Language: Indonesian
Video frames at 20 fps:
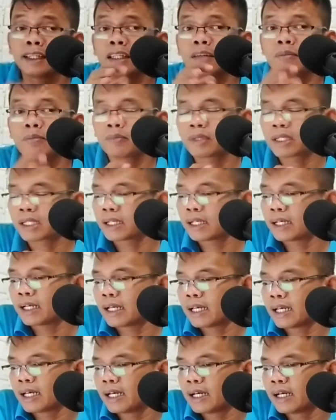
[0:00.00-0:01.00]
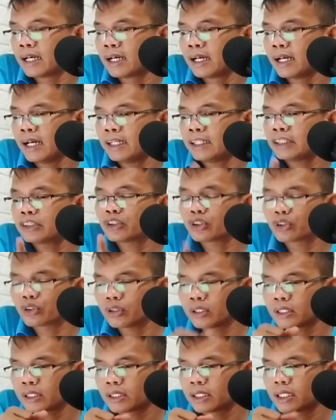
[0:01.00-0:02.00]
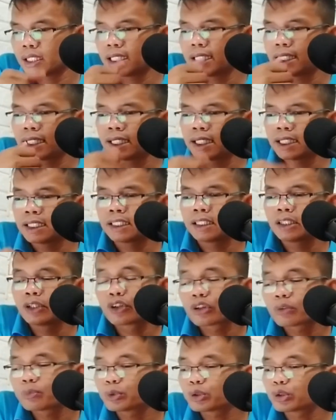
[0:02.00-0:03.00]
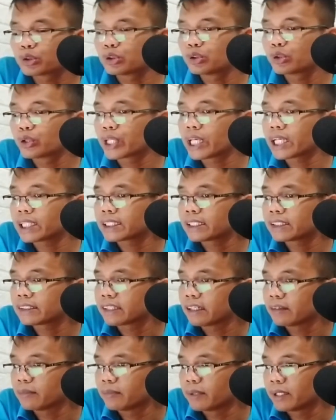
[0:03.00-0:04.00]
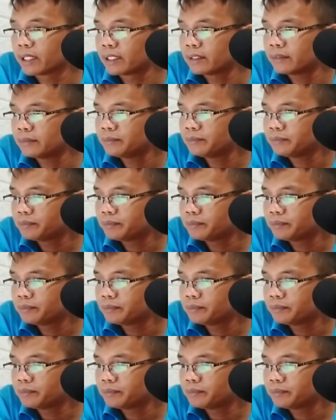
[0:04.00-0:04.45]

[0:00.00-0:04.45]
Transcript: ini ber, uh, ada contoh nih uh, di grup Suzuki XL7